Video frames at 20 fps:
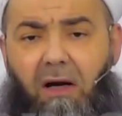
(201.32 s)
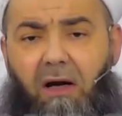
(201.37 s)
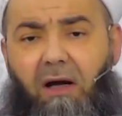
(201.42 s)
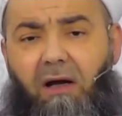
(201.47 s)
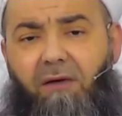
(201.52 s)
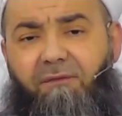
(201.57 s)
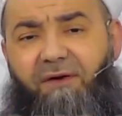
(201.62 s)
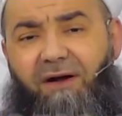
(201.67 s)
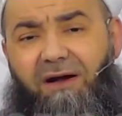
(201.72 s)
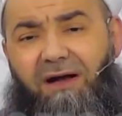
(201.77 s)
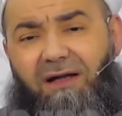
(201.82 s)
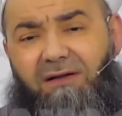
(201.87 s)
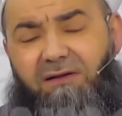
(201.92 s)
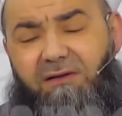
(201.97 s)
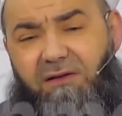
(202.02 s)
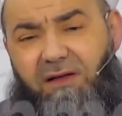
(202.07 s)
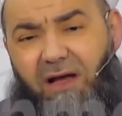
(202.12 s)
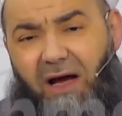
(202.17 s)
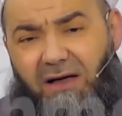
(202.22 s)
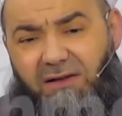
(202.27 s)
E, fakat
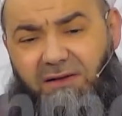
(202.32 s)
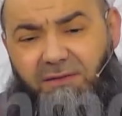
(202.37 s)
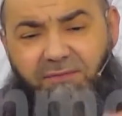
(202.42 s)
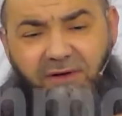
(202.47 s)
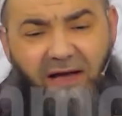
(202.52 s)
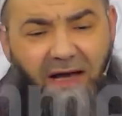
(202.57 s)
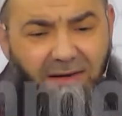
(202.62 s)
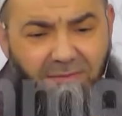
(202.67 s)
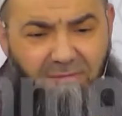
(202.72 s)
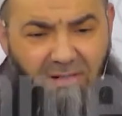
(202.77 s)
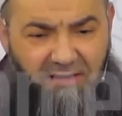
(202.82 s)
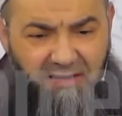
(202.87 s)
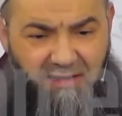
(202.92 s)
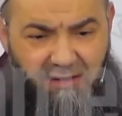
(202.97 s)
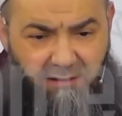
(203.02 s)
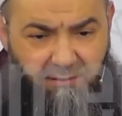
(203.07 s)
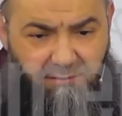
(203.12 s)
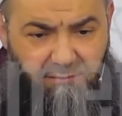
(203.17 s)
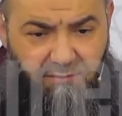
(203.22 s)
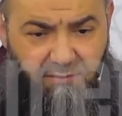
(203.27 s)
yardım
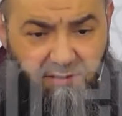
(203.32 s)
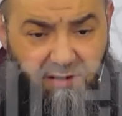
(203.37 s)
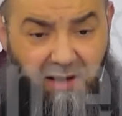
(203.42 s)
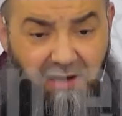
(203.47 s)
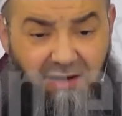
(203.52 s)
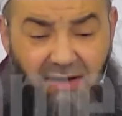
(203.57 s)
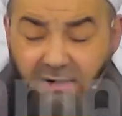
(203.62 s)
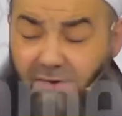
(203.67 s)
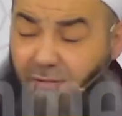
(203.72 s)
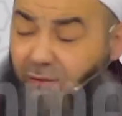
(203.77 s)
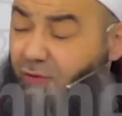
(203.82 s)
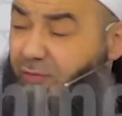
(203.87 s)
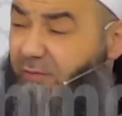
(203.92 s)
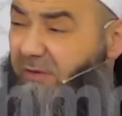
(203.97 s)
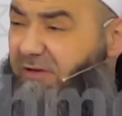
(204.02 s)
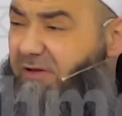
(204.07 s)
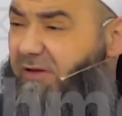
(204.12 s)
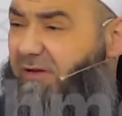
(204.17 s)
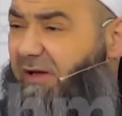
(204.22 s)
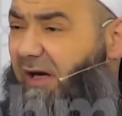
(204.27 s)
gelmedi. Kalenin
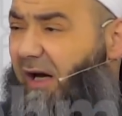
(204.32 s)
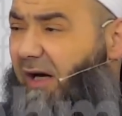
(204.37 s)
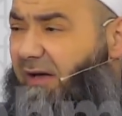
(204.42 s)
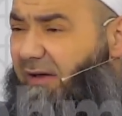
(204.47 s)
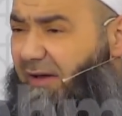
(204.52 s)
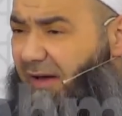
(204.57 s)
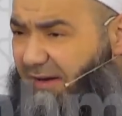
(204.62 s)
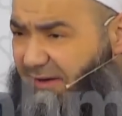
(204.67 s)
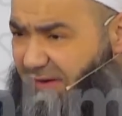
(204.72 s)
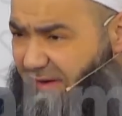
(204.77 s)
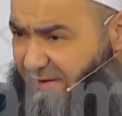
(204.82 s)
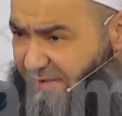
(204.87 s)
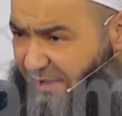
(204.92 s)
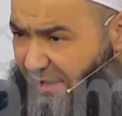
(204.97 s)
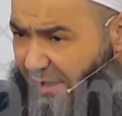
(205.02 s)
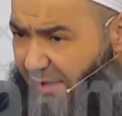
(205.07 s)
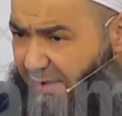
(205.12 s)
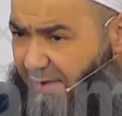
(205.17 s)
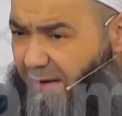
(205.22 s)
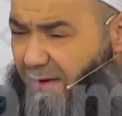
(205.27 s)
düşmesi tehir
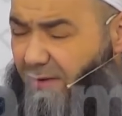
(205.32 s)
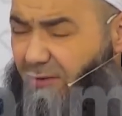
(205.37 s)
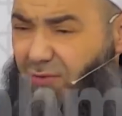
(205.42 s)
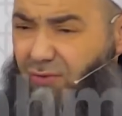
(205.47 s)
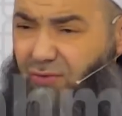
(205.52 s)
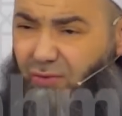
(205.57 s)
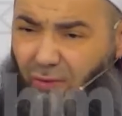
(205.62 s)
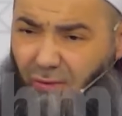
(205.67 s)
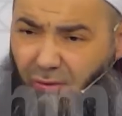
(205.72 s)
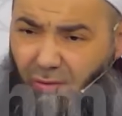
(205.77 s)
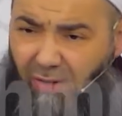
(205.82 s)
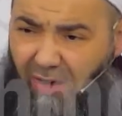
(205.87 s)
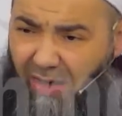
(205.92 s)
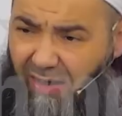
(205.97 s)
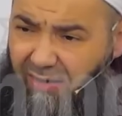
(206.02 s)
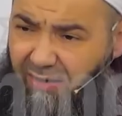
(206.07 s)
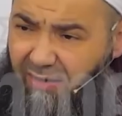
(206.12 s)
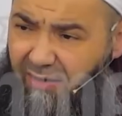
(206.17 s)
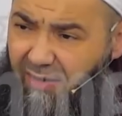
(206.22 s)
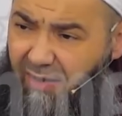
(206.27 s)
edince
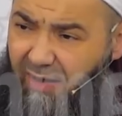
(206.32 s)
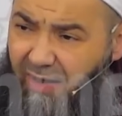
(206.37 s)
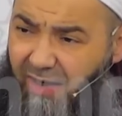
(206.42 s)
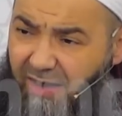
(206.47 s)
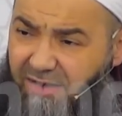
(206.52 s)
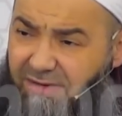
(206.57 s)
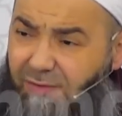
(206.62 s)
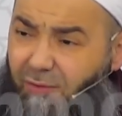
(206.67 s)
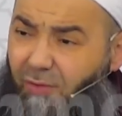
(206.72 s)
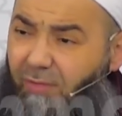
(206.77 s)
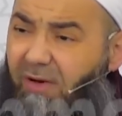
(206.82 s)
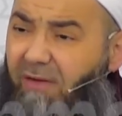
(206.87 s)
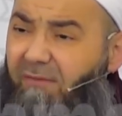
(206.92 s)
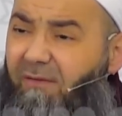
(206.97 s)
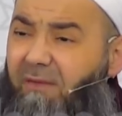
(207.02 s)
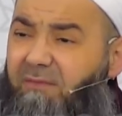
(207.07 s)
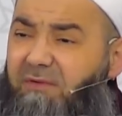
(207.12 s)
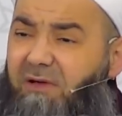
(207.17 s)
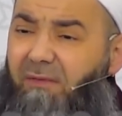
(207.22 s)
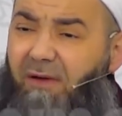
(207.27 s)
üzüldüler. Hazreti Ömer
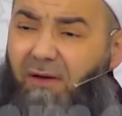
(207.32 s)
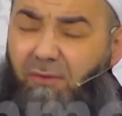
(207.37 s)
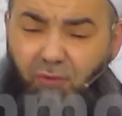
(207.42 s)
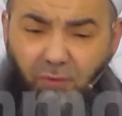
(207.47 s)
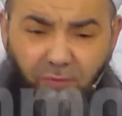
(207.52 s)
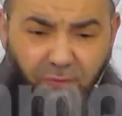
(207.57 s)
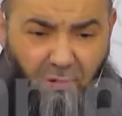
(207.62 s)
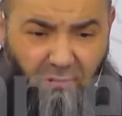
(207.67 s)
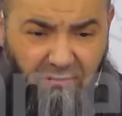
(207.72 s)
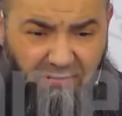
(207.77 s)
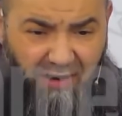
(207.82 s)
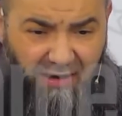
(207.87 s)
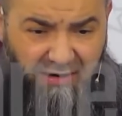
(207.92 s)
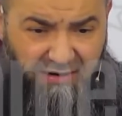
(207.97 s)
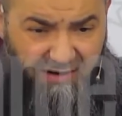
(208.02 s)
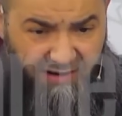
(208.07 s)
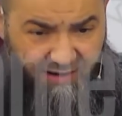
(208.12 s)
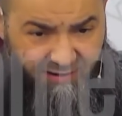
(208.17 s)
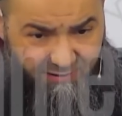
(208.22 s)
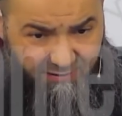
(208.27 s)
Efendimiz'e mektup
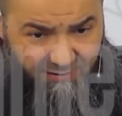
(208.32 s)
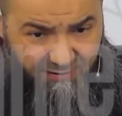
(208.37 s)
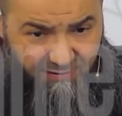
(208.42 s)
gönderdiler.